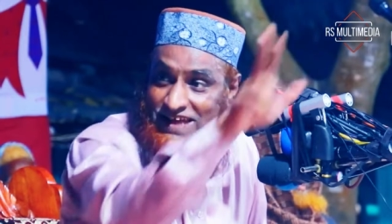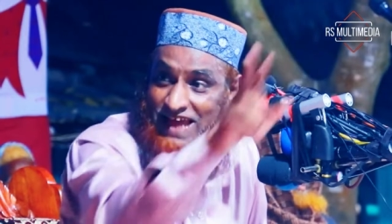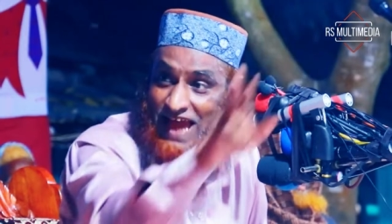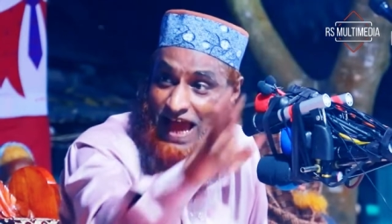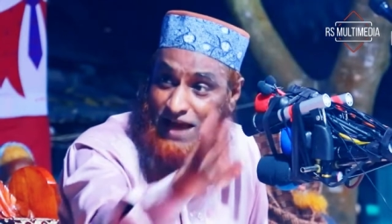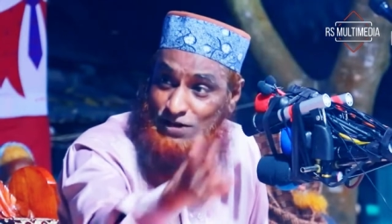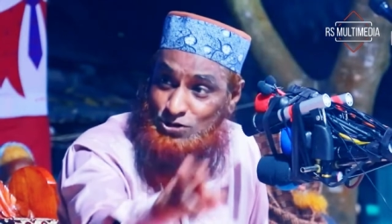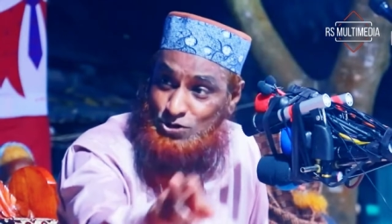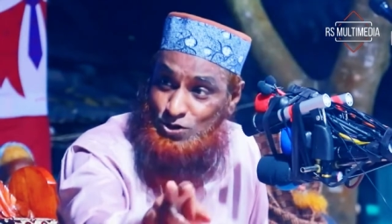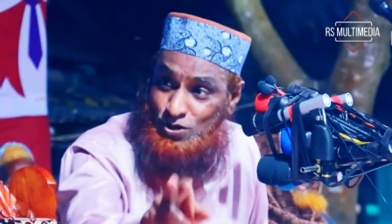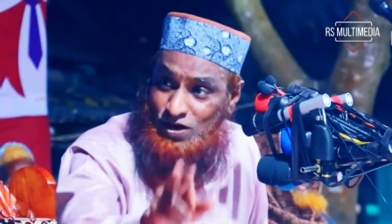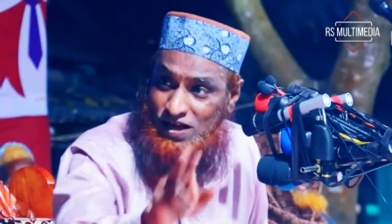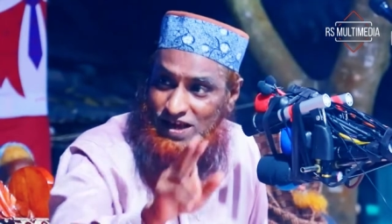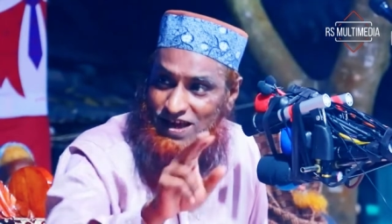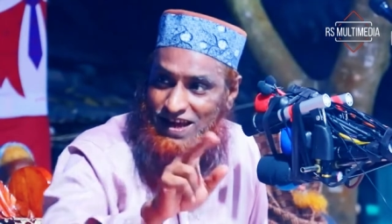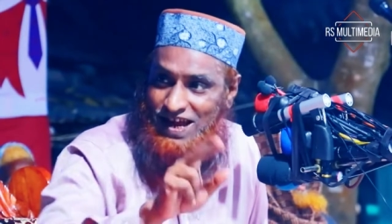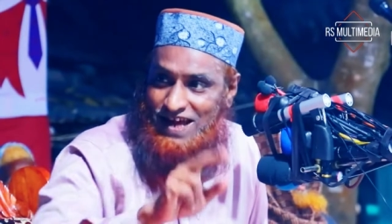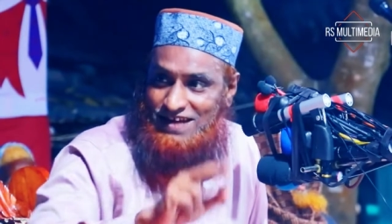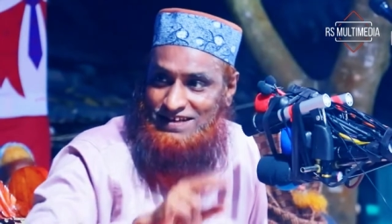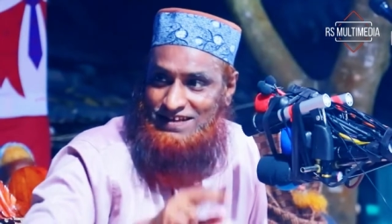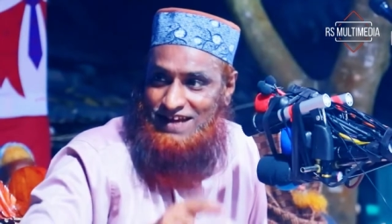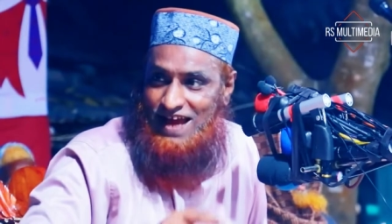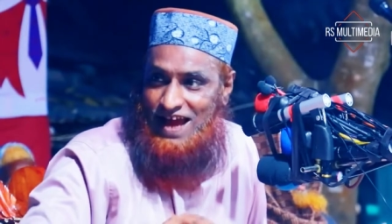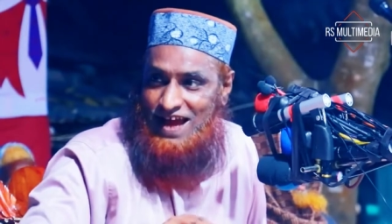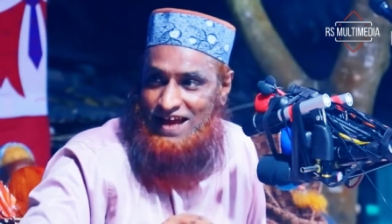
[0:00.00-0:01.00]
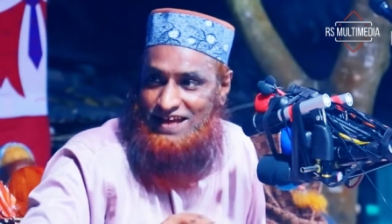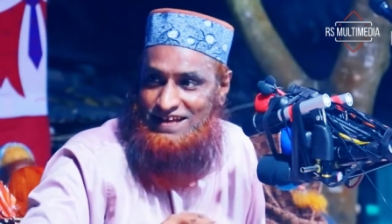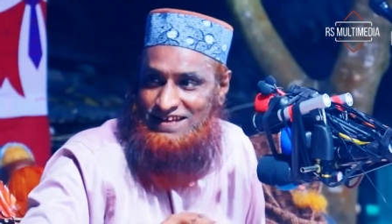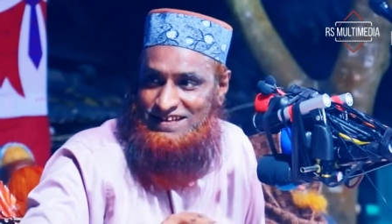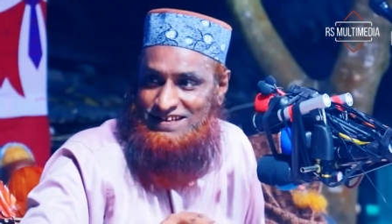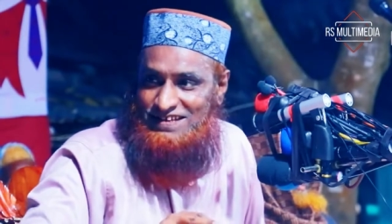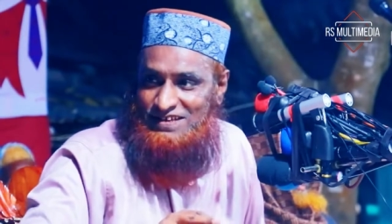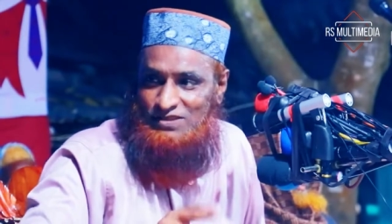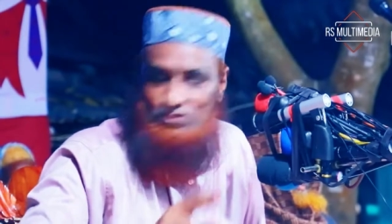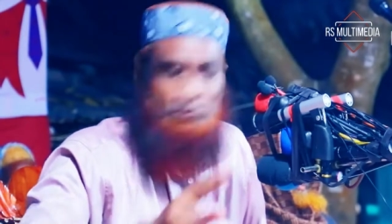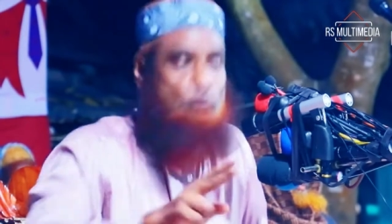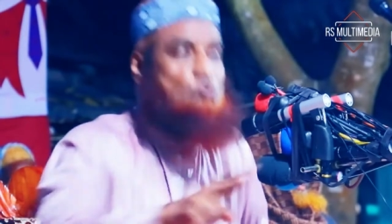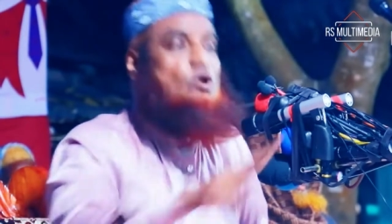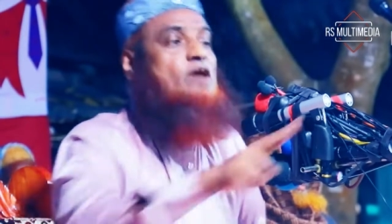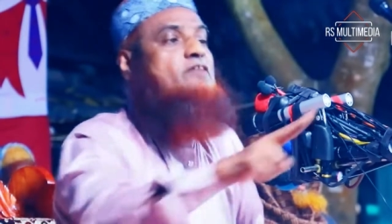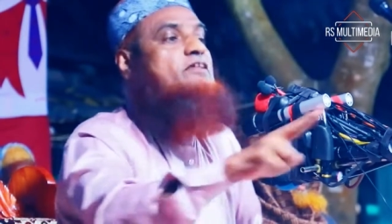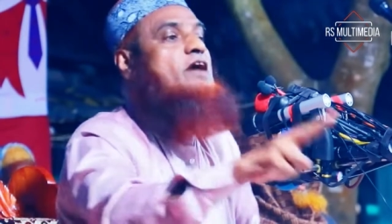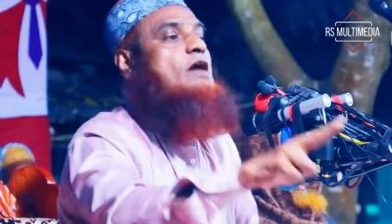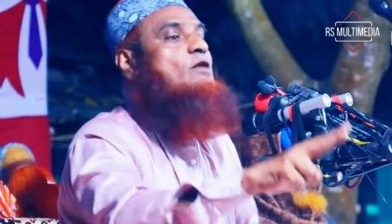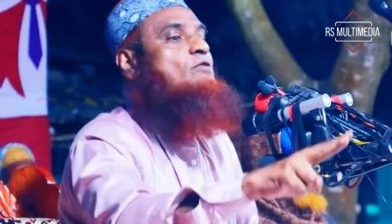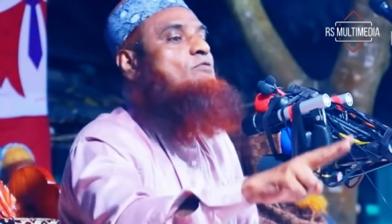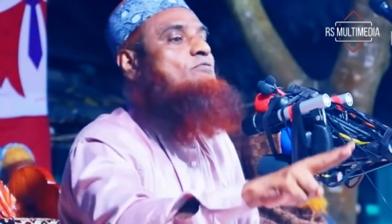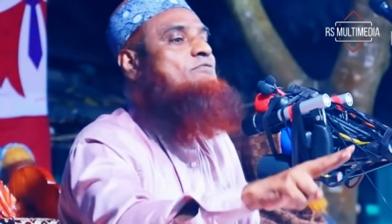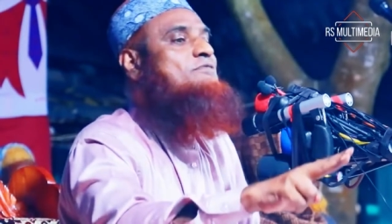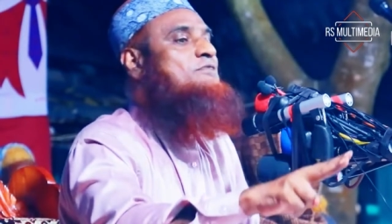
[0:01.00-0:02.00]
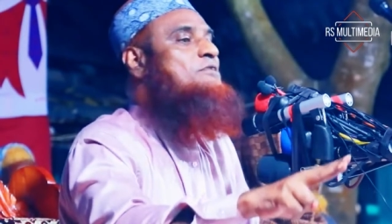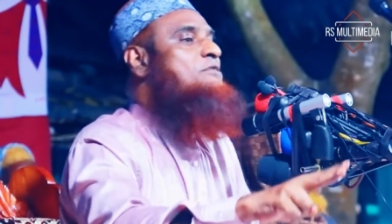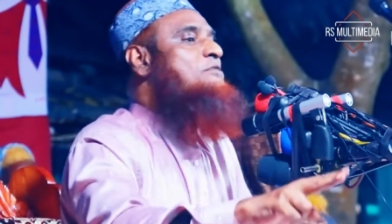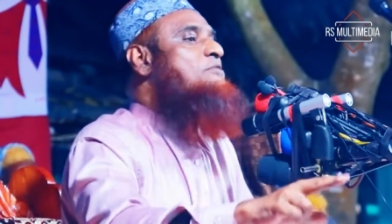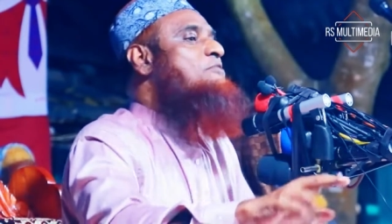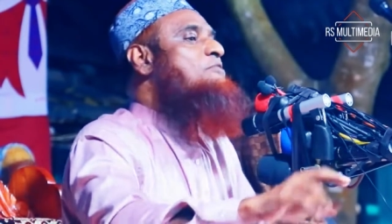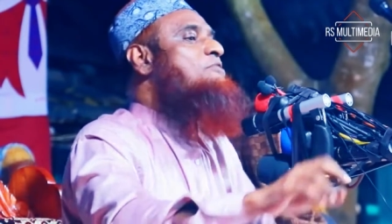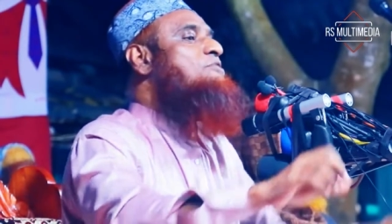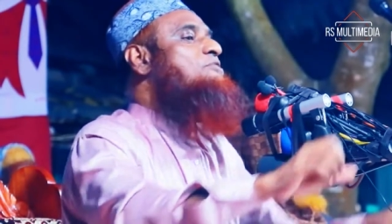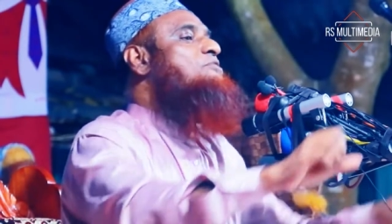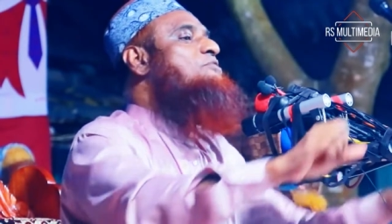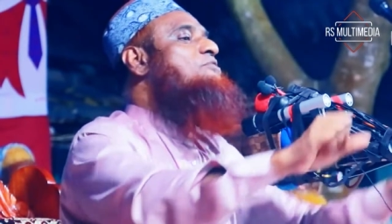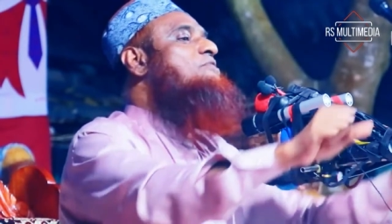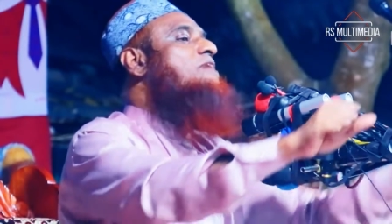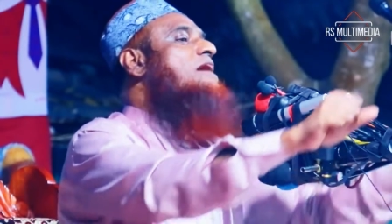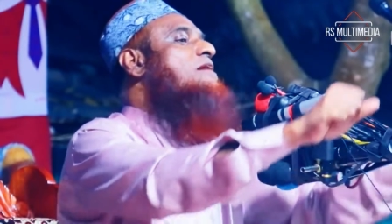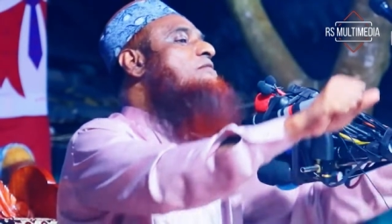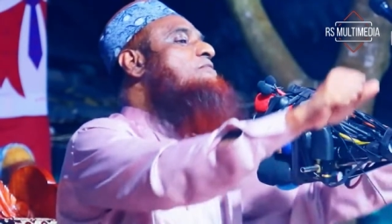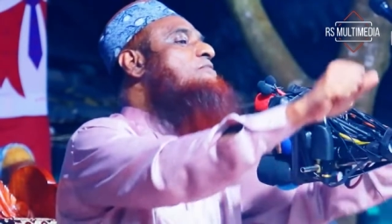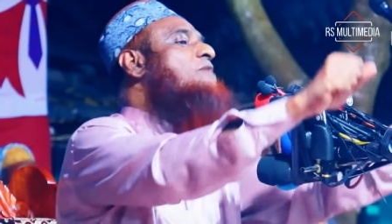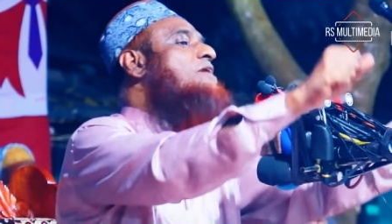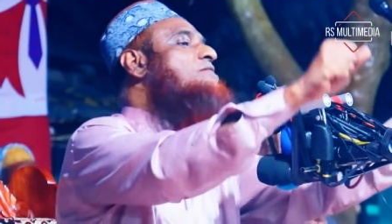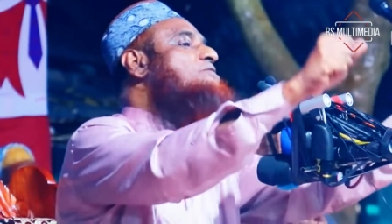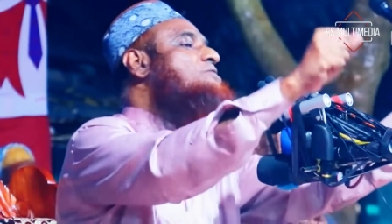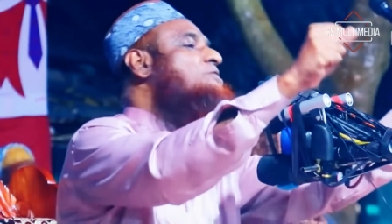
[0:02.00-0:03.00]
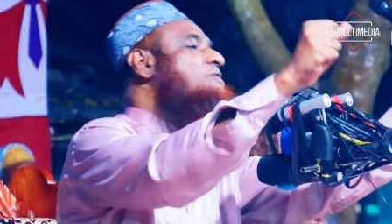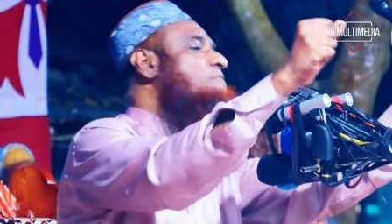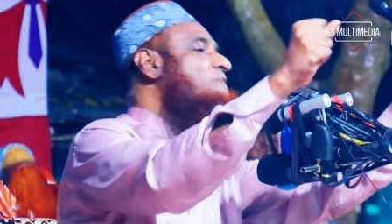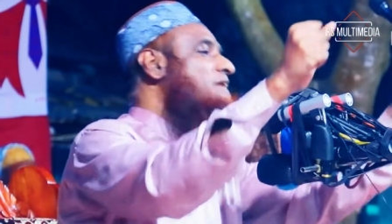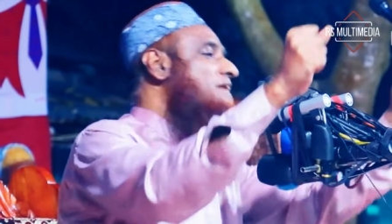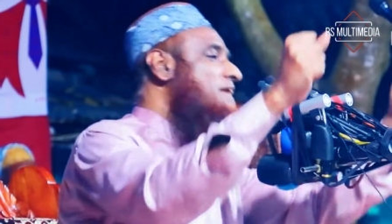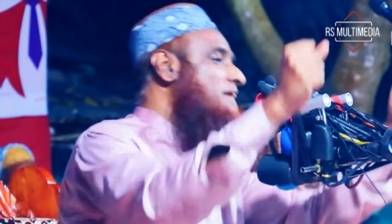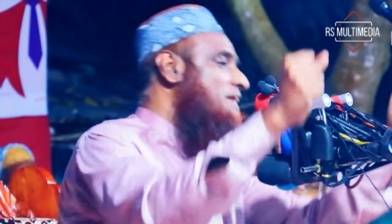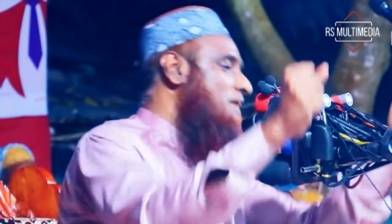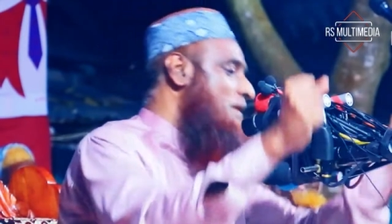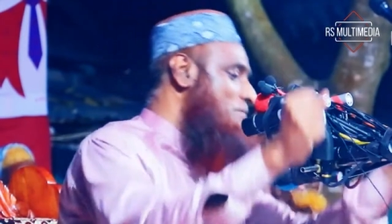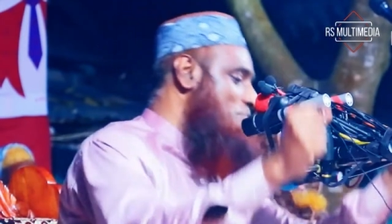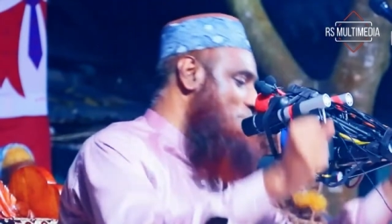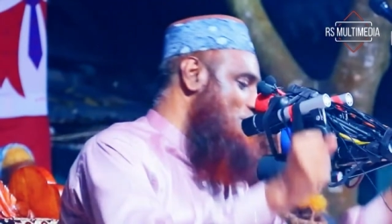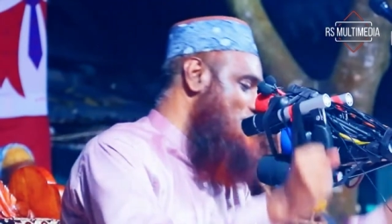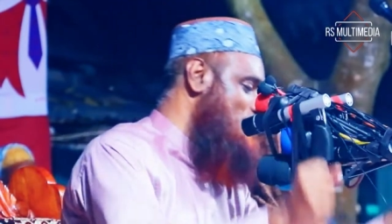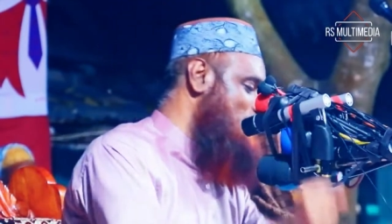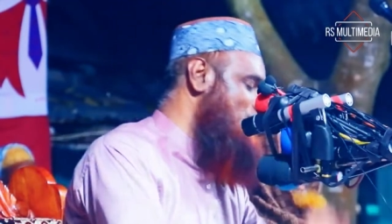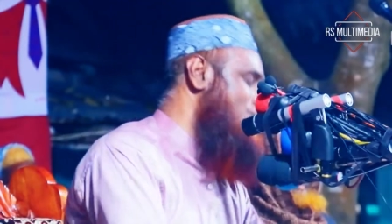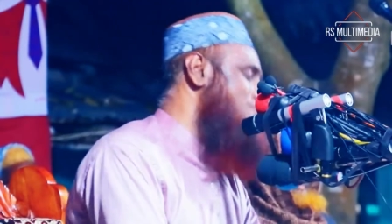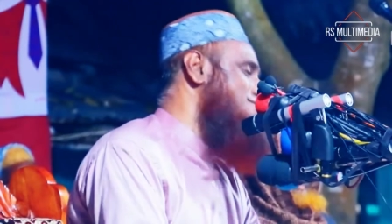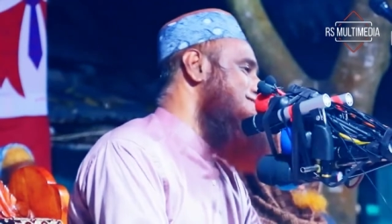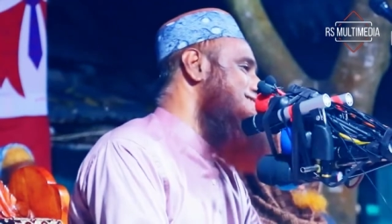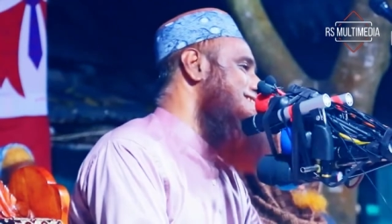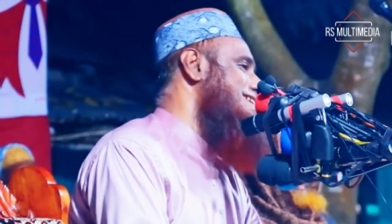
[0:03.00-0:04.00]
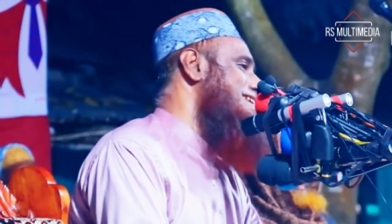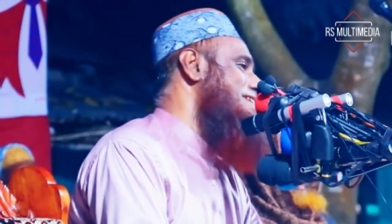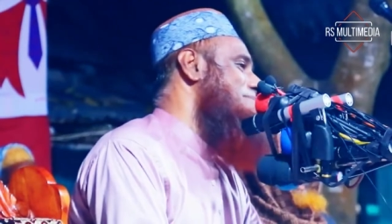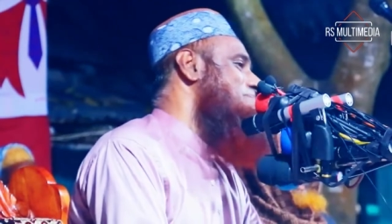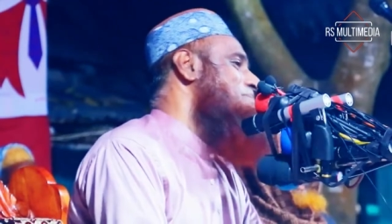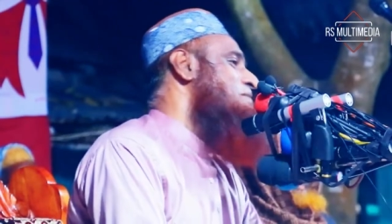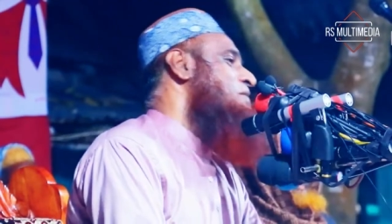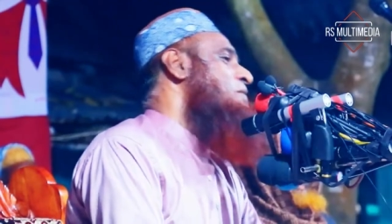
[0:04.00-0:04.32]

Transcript: রেডি একশো টাকার একটা দুটা দাও ওই দুটা কোরআন সে মানে কেবল দিছে